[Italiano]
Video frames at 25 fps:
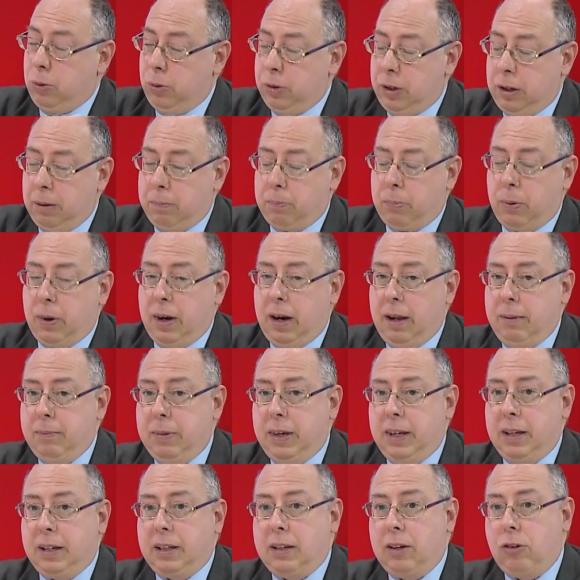
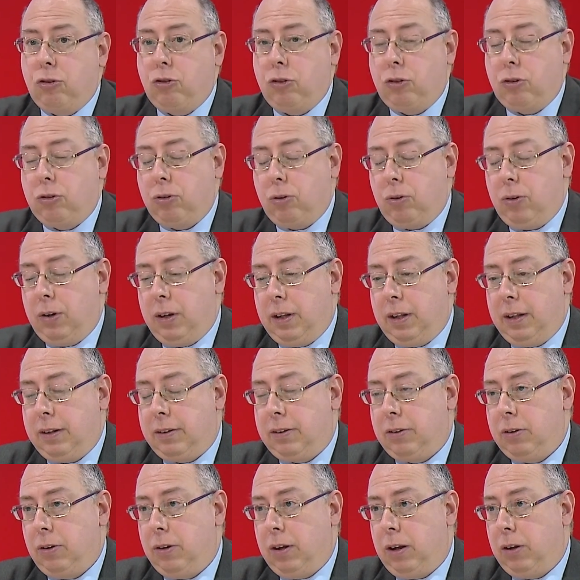contemporaneamente ci sono le
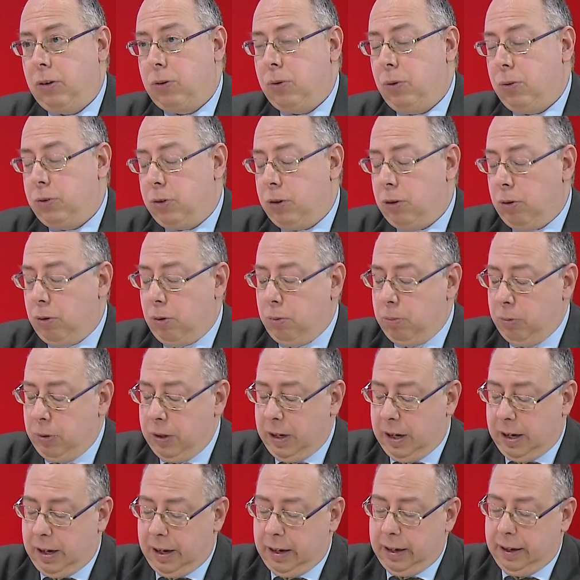elezioni del consiglio
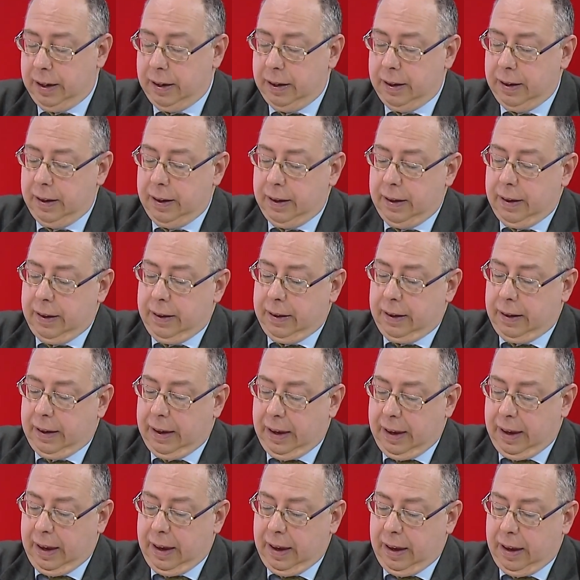comunale
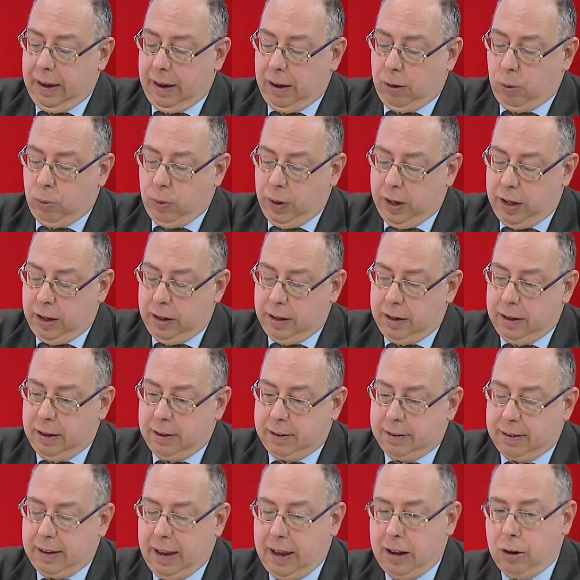che eh, quindi
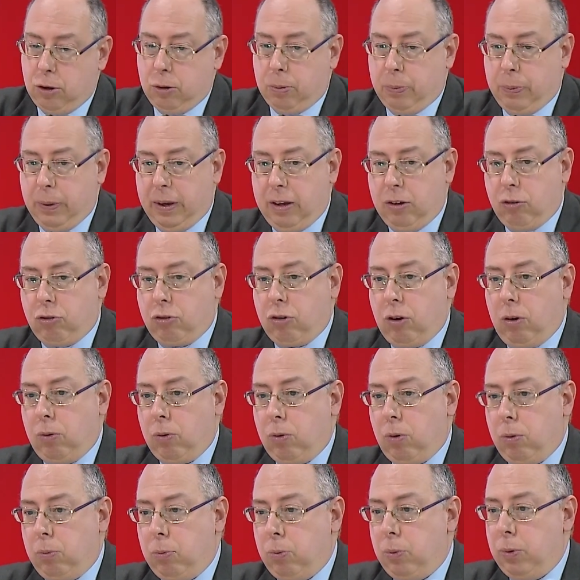essendo Pescia
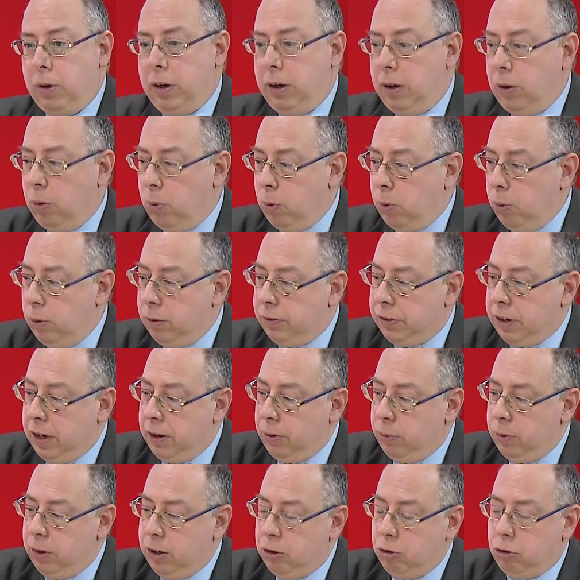un comune
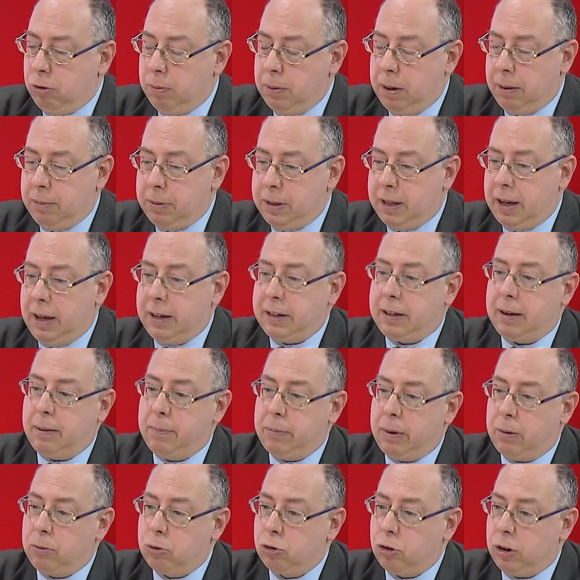oltre 15.000 abitanti
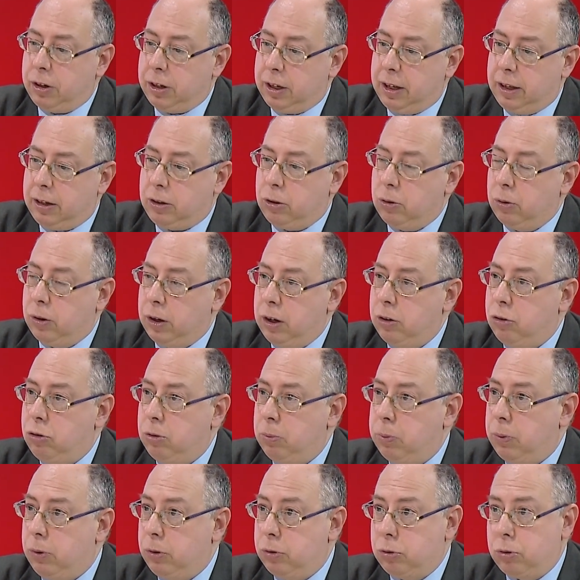abbiamo già detto che
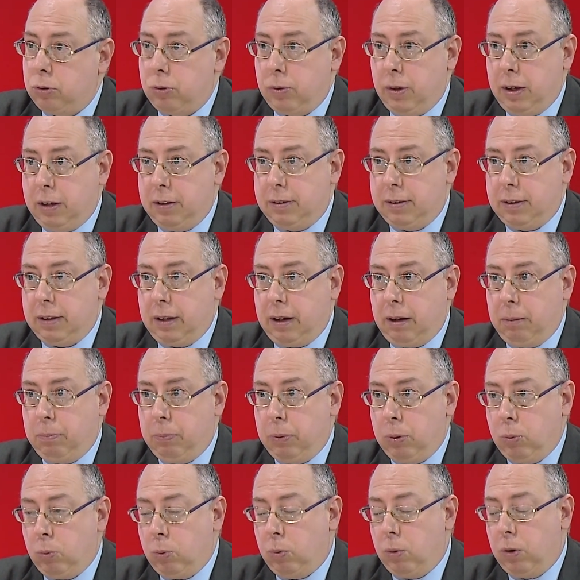ci possono essere
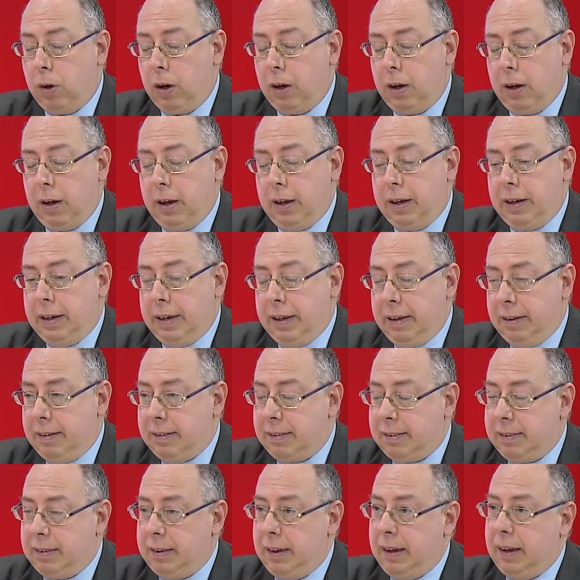più
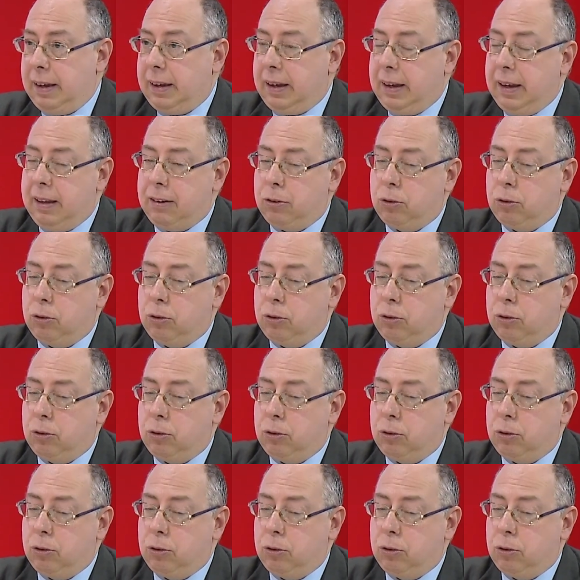liste che